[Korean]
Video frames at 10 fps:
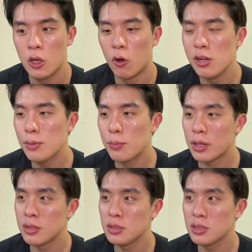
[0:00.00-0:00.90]
더 얼마
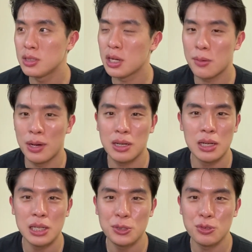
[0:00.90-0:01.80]
받는지는 제가 말을
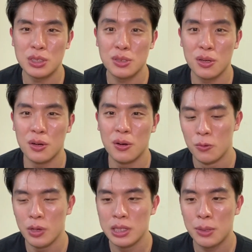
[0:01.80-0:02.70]
할 수 있어요
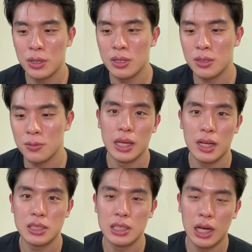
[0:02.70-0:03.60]
왜냐면은
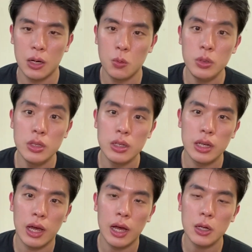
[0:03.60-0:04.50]
제가 지금 하고 있는
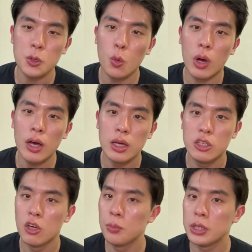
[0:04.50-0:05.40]
일에 학교와
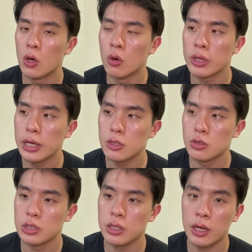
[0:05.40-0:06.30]
기업이 연계해서
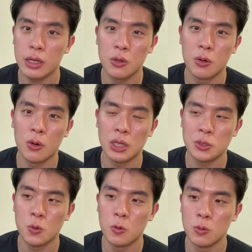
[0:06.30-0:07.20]
진행하는
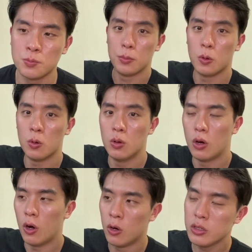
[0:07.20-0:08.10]
거여가지고 뭐
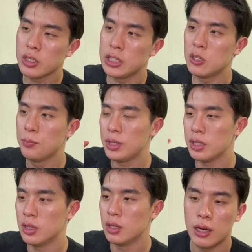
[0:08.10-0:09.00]
어느
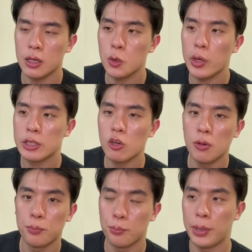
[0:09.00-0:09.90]
기업이든 학교에서
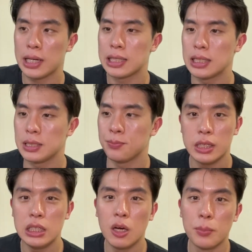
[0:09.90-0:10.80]
140
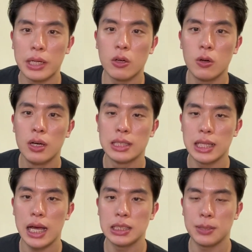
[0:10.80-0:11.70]
기업에서
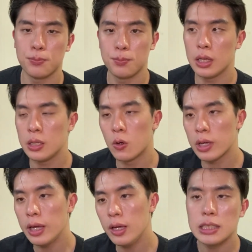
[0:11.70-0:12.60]
40
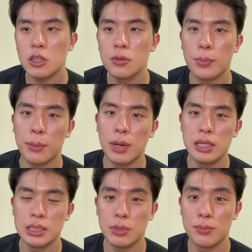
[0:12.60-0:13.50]
이렇게 세전
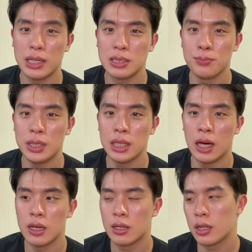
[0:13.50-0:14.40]
180을
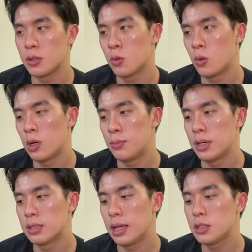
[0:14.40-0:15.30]
받습니다 그래서
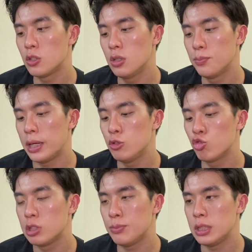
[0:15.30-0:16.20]
아마 세전
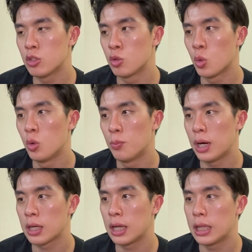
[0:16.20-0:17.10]
162 정도
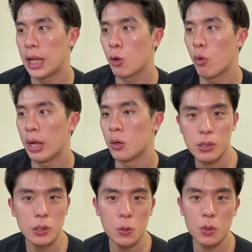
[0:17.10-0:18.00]
받게 될
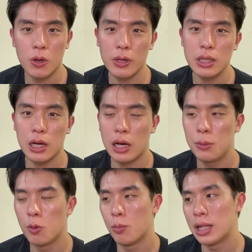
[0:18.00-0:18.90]
거예요 그리고
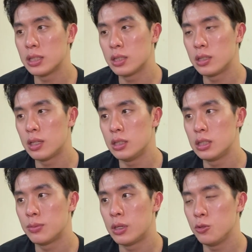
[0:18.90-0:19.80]
여기다가 많지는
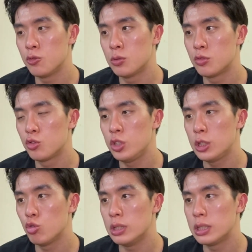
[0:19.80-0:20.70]
않지만 유튜브
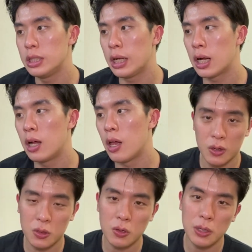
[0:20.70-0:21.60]
수익도 있으니까
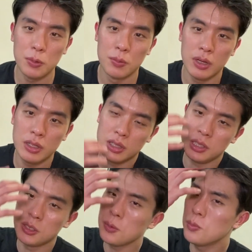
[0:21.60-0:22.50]
어떻게 보면
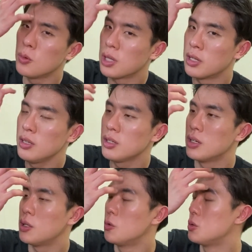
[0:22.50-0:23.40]
이전보다는
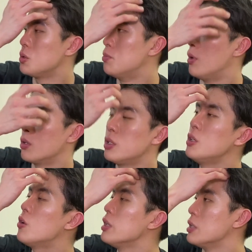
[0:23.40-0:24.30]
그래도 좀
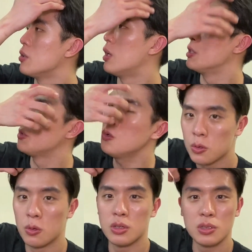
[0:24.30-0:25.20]
먹는 거
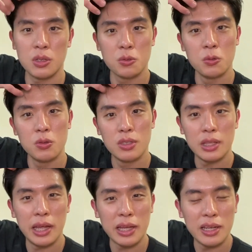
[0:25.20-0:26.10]
있어가지고 돈을 써도
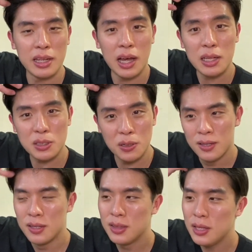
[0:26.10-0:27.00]
되기는 하죠
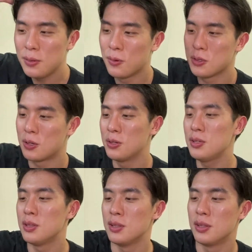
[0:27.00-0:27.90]
근데 뭐
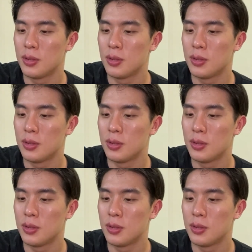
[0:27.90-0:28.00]
저는